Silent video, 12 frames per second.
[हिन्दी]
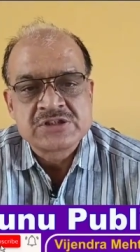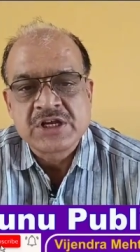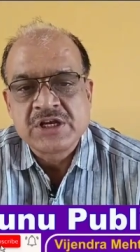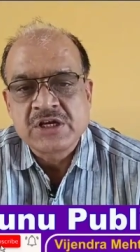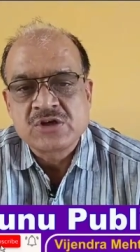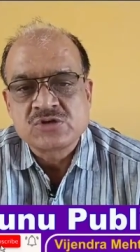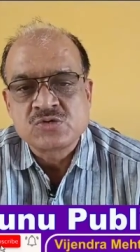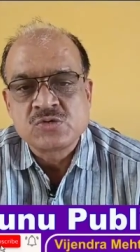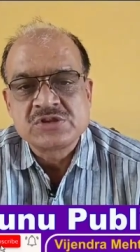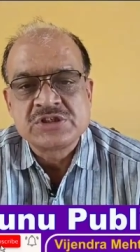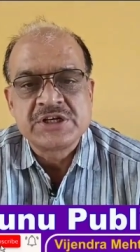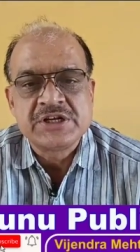सैनिक
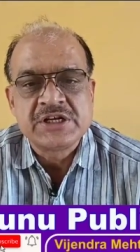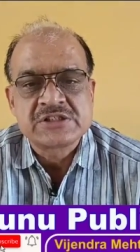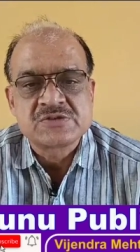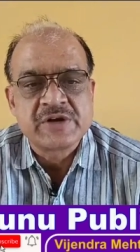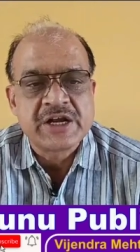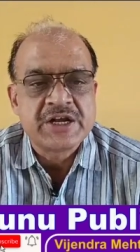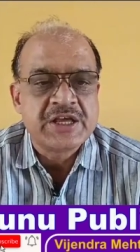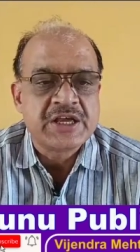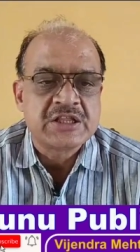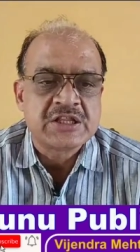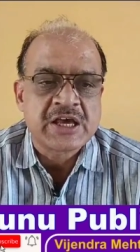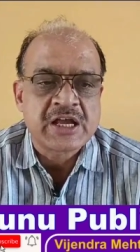स्कूल सीडीएस व एनडीए
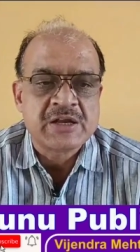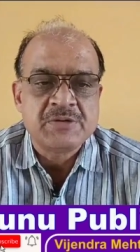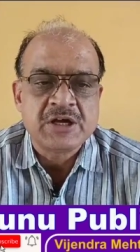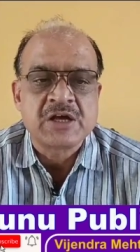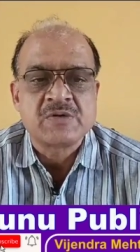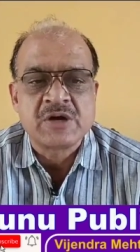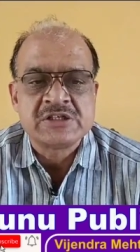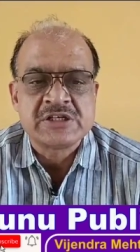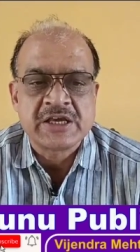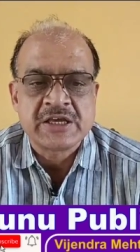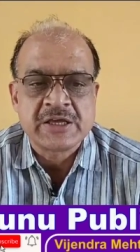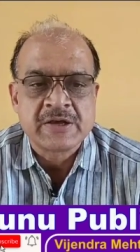की तैयारी भी करवाई
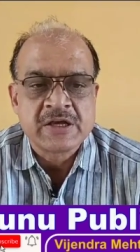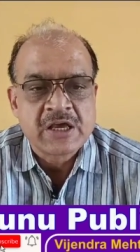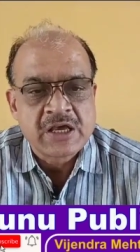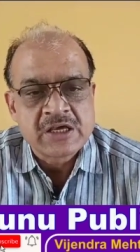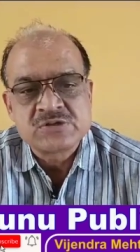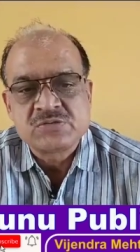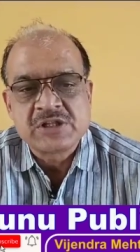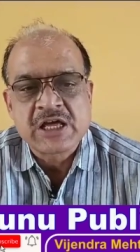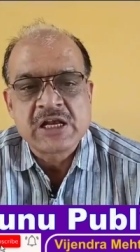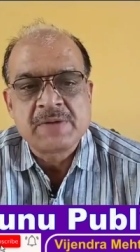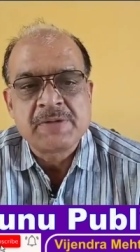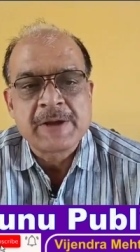जाएगी इस
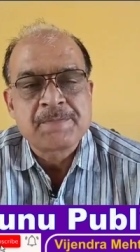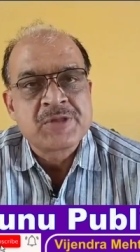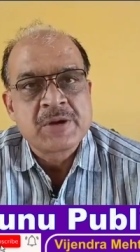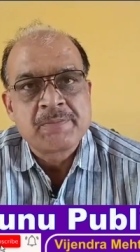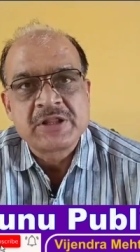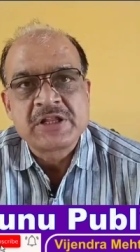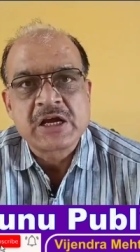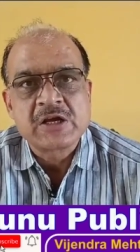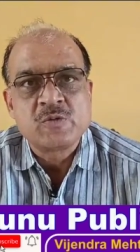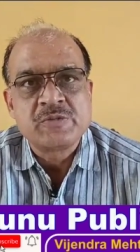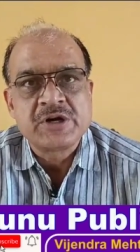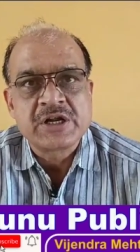विद्यालय में 15
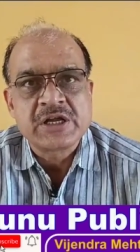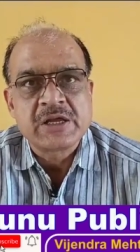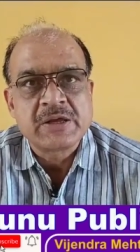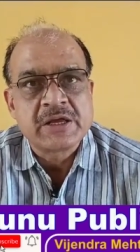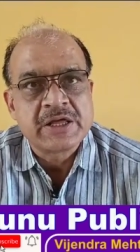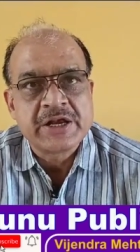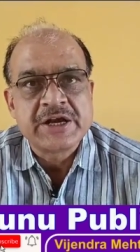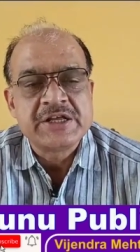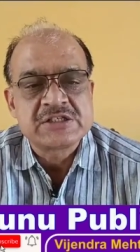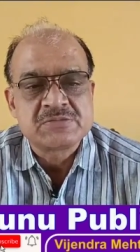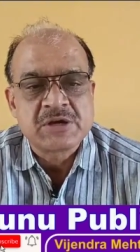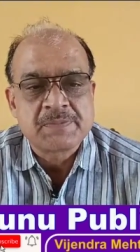किलोमीटर के
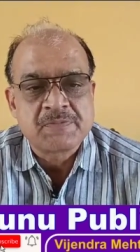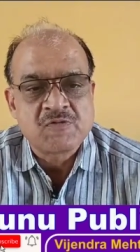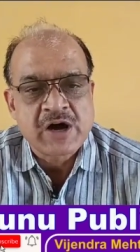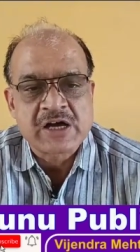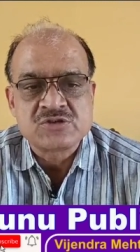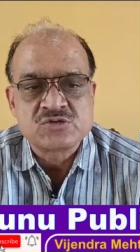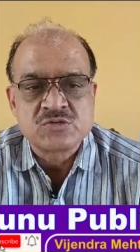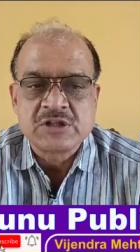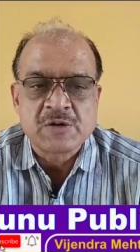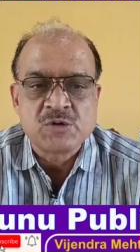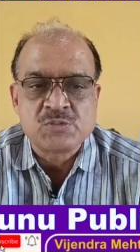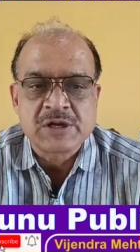रेडियस में वाहन
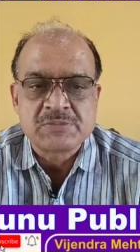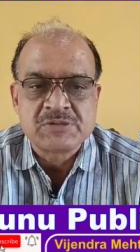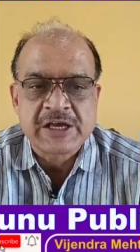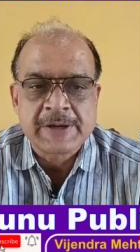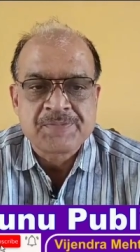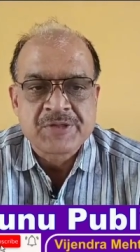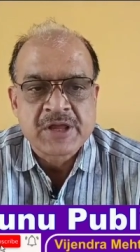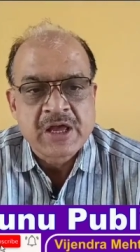सुविधा भी उपलब्ध है